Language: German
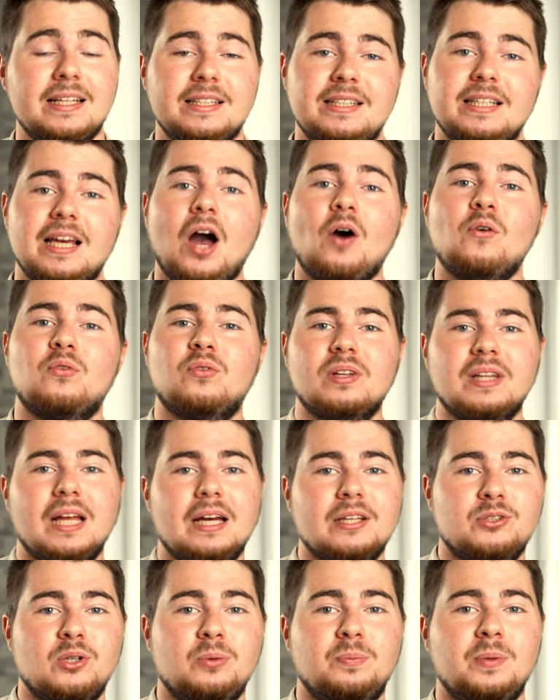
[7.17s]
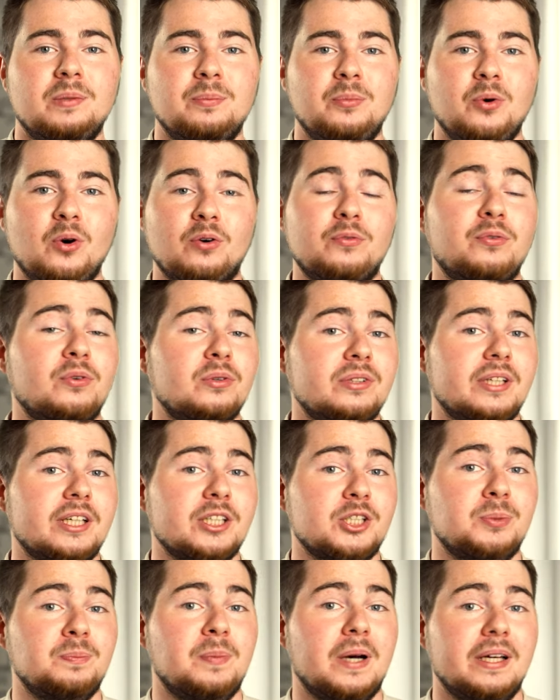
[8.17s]
die auf Glass Open Book von
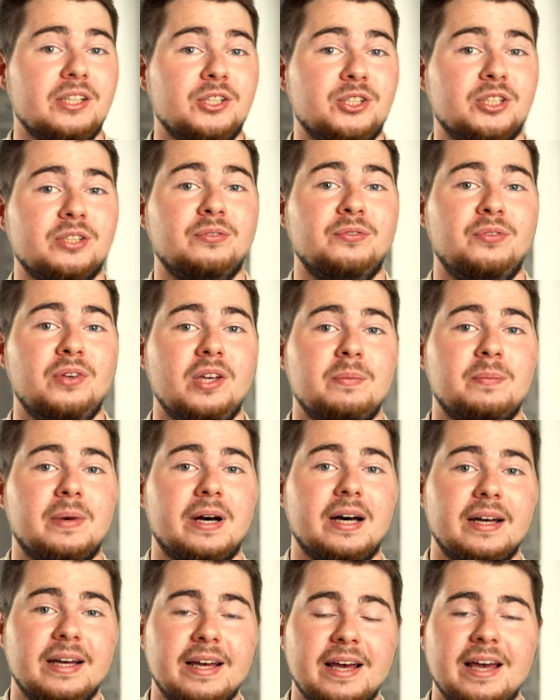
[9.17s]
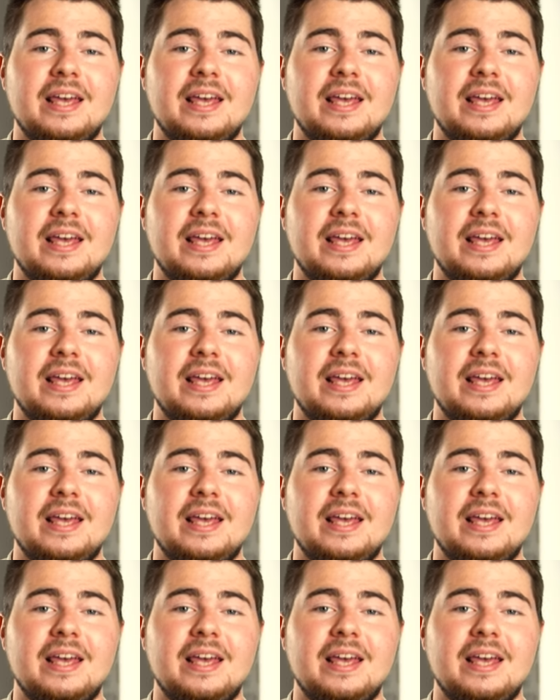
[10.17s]
der spanischen Firma